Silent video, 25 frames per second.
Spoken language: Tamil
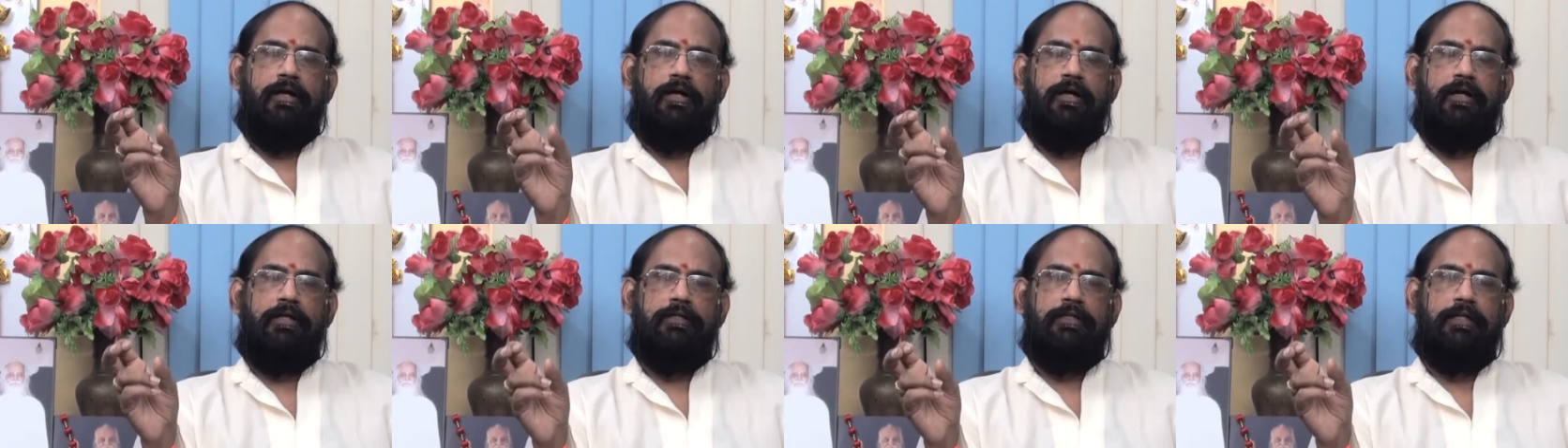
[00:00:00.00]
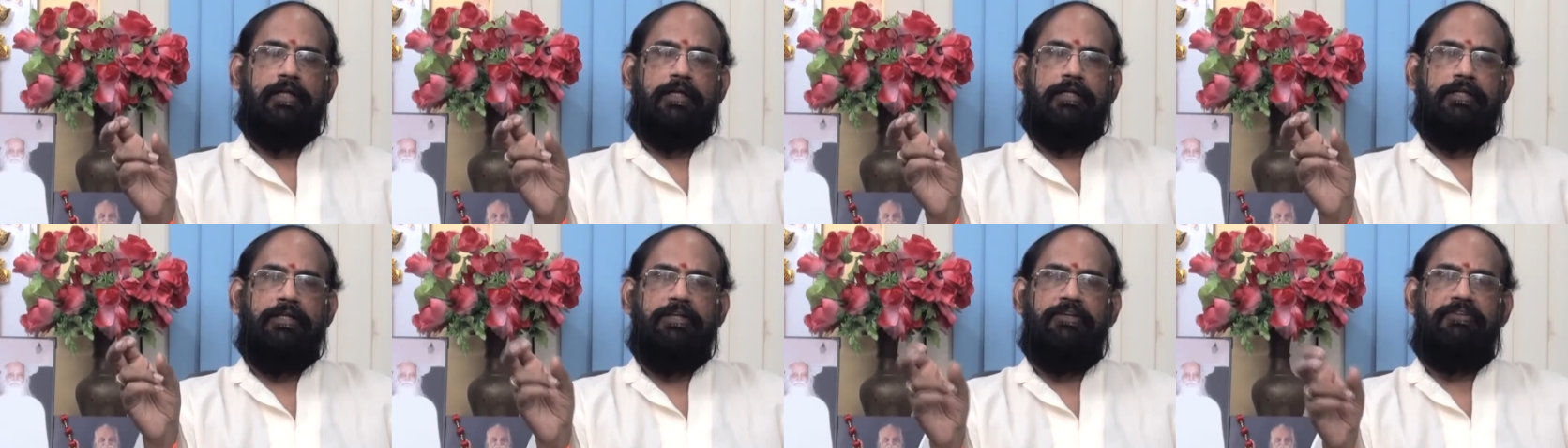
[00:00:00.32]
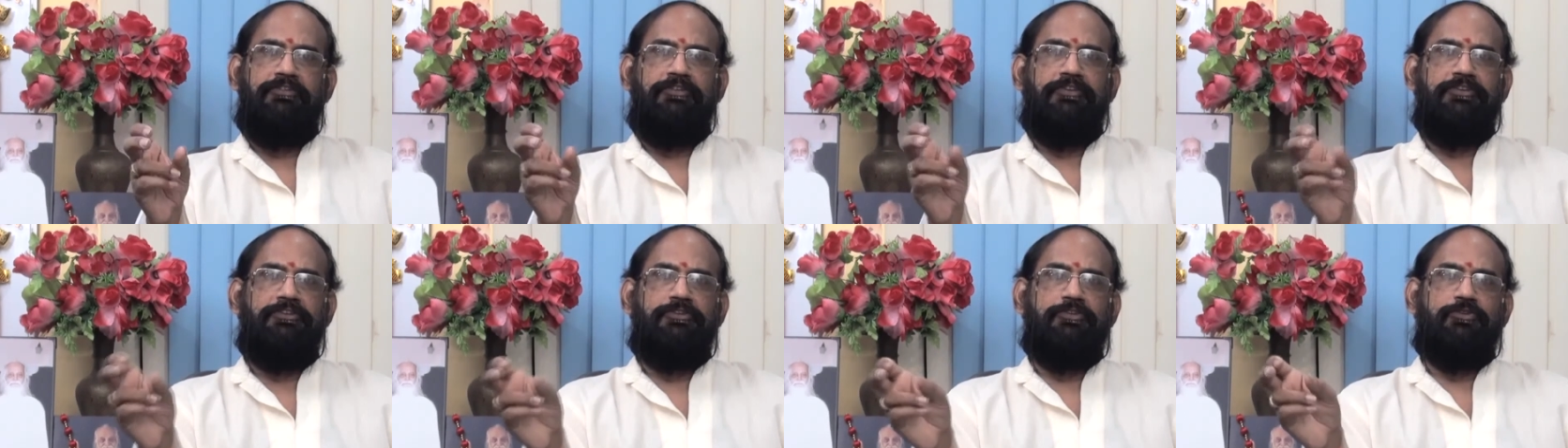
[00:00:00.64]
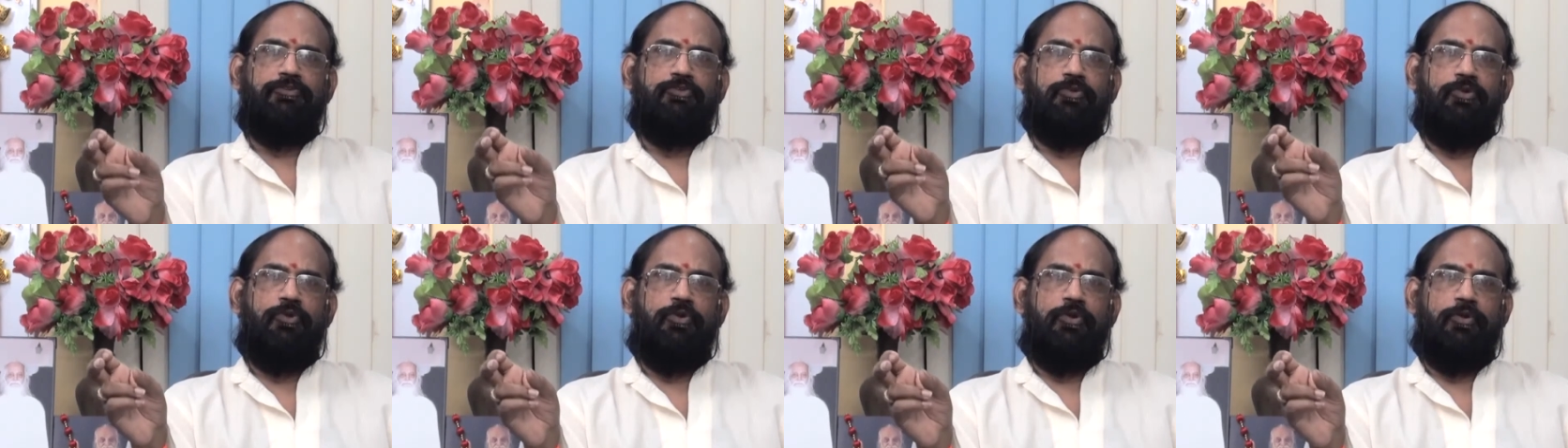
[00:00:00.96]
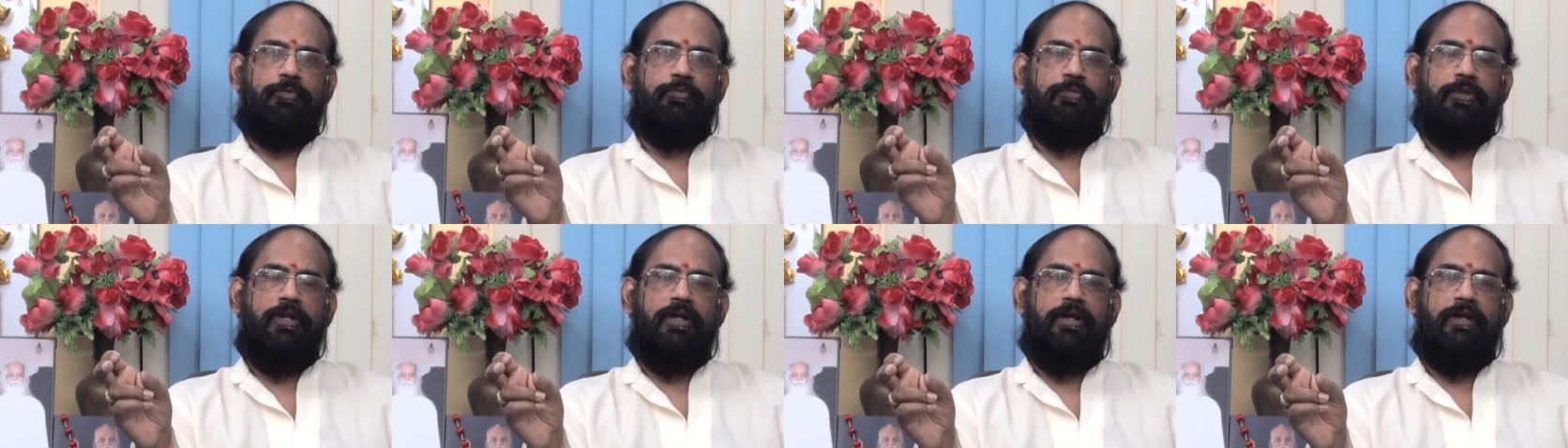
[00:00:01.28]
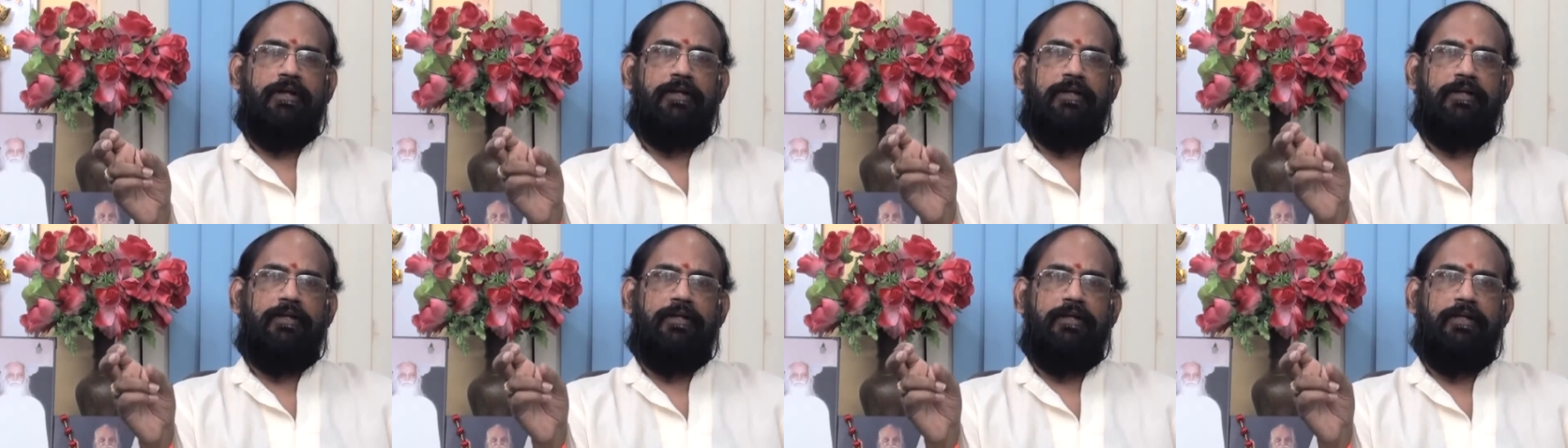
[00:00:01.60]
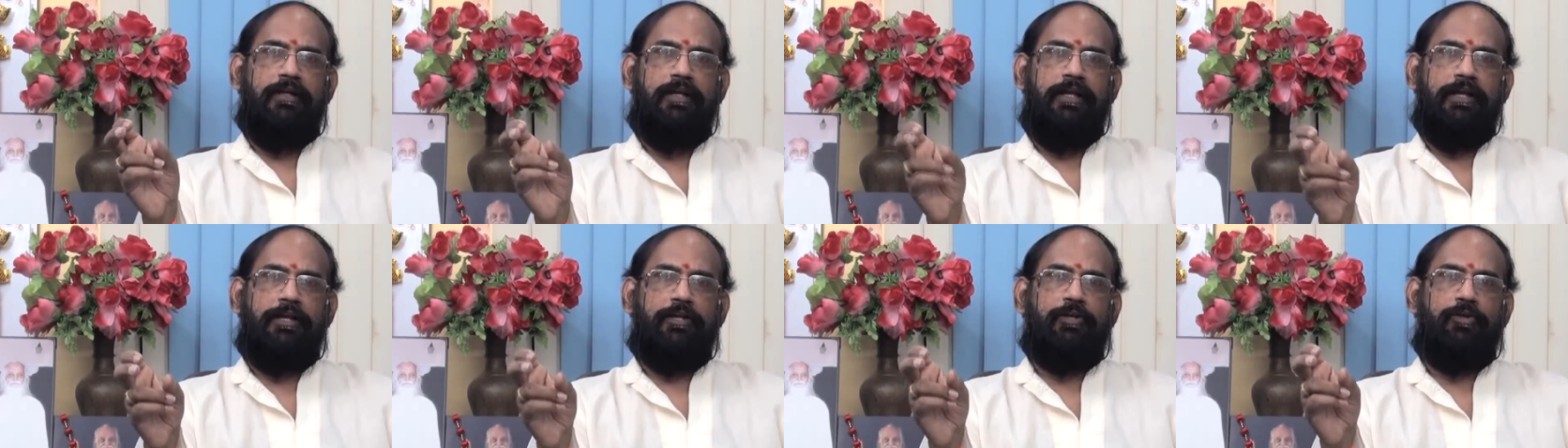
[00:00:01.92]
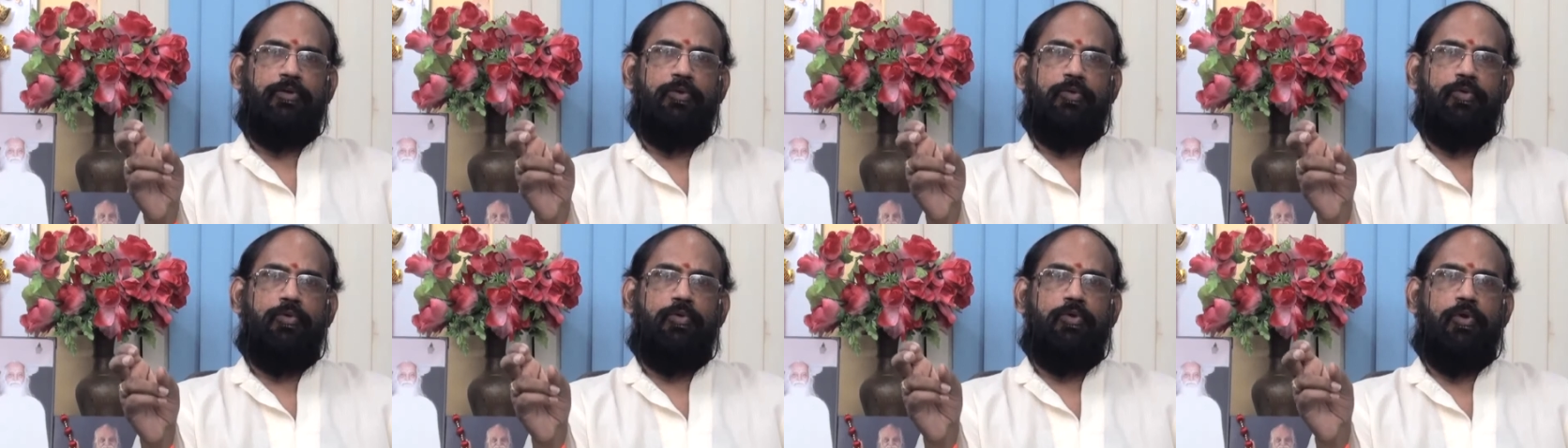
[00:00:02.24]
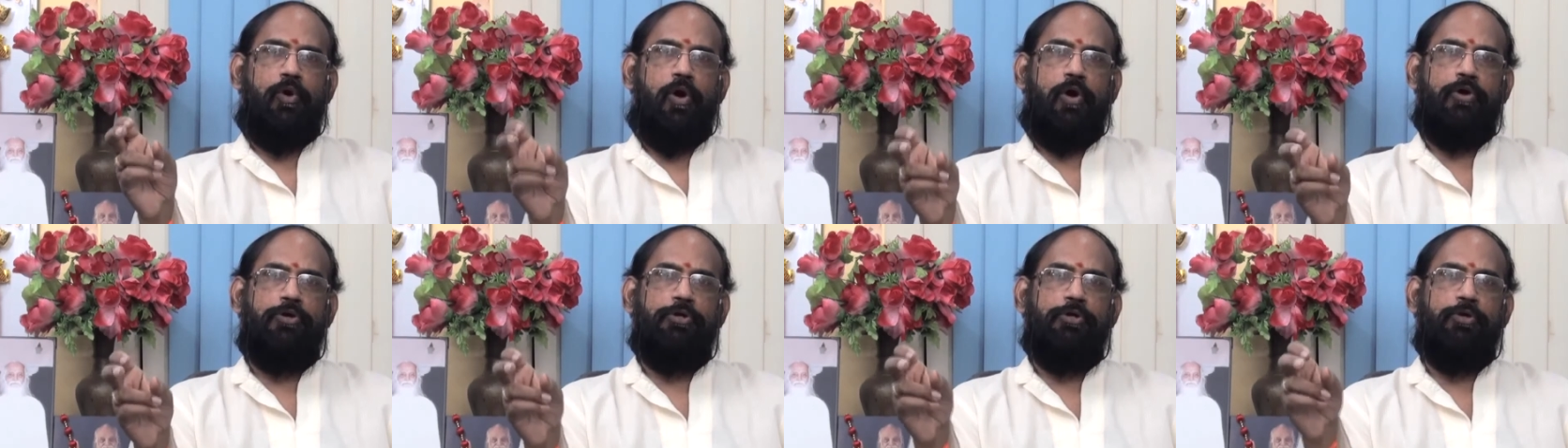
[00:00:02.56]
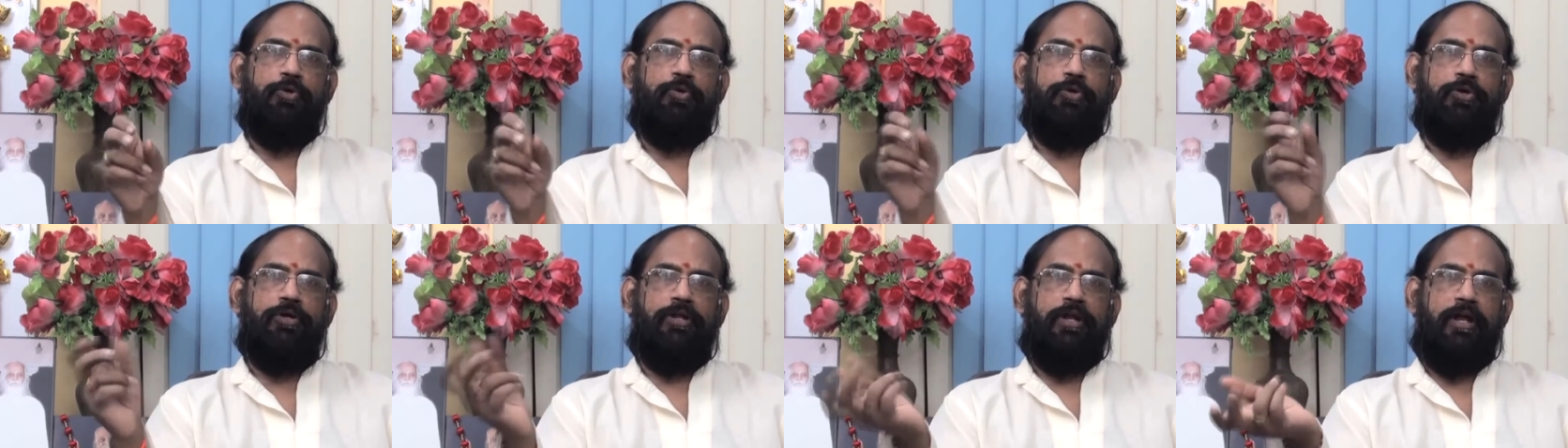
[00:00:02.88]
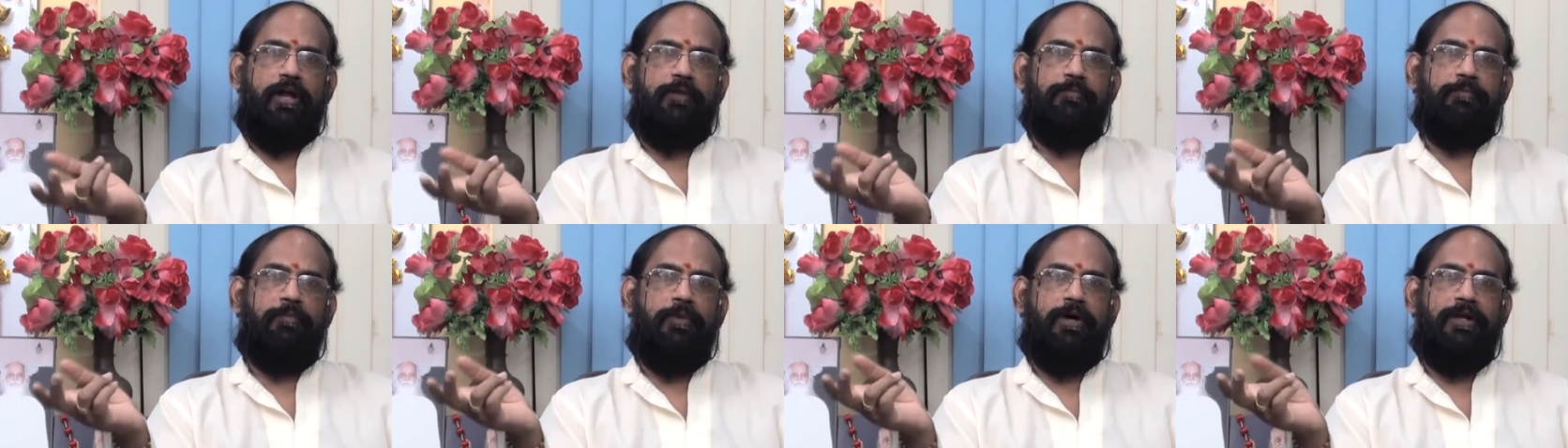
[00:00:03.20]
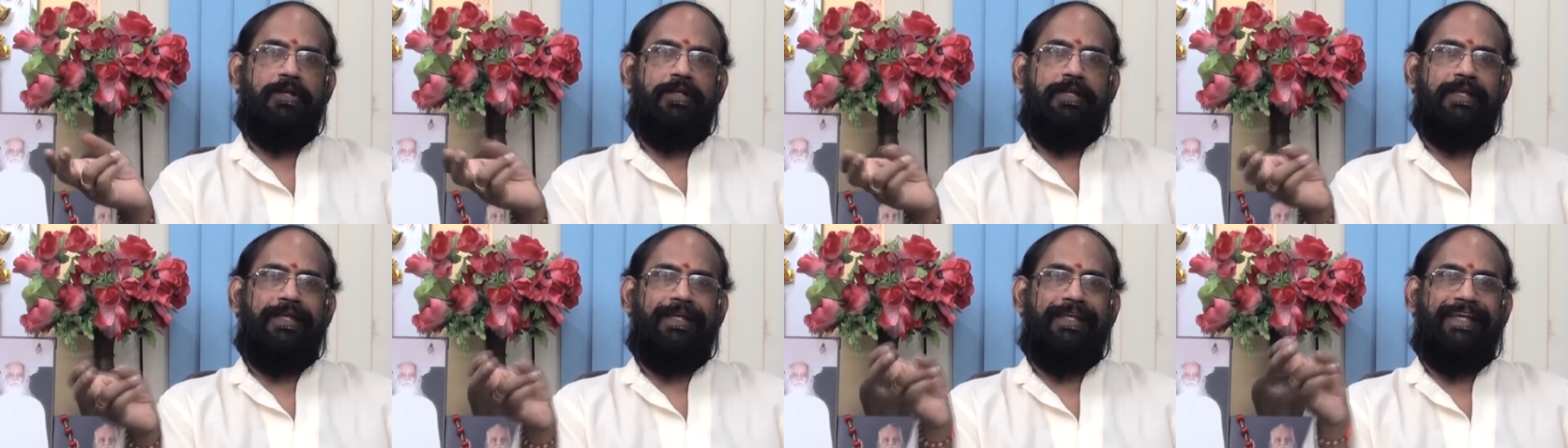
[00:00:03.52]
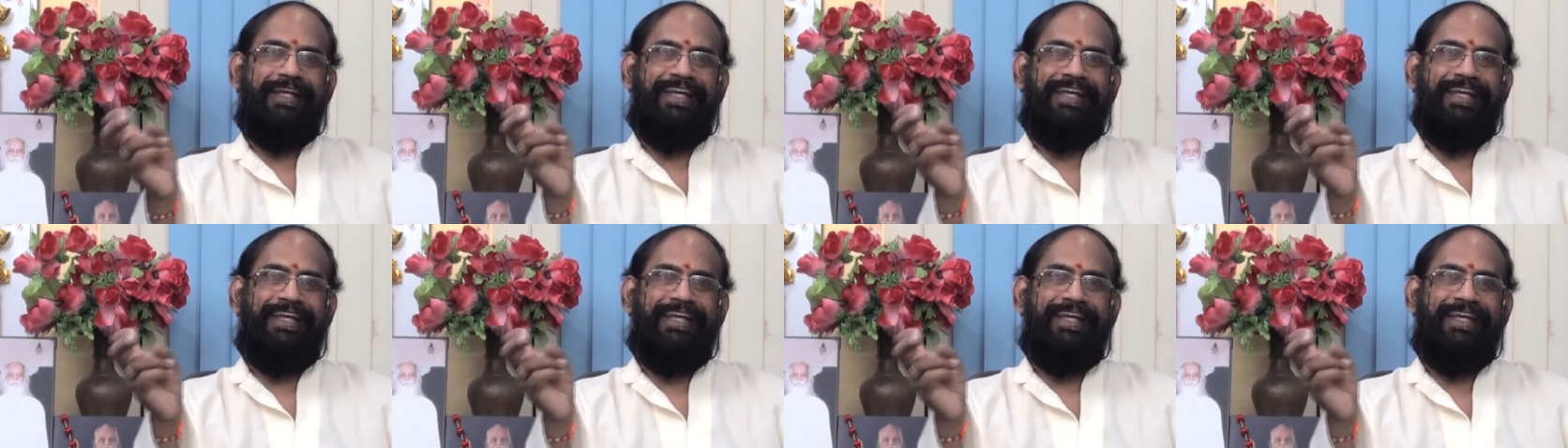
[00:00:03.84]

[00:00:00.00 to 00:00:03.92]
அந்த இசிஜி சொல்கிறோம்ல எலக்ட்ரோ கார்டியோகிராம் மாதிரி